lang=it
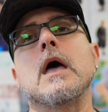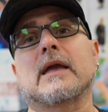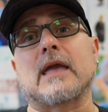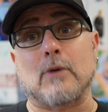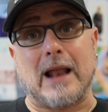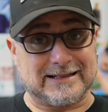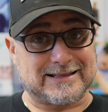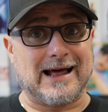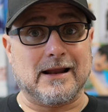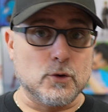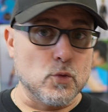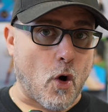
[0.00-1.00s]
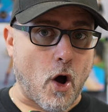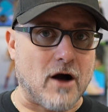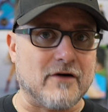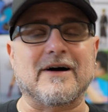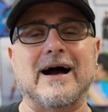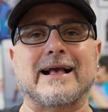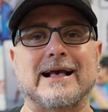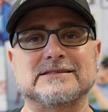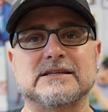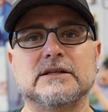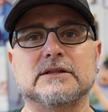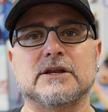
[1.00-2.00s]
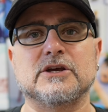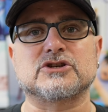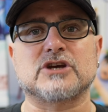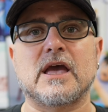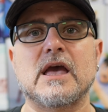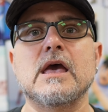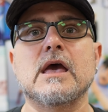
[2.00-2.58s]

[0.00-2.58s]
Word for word: che è un'altra nuova casa editrice,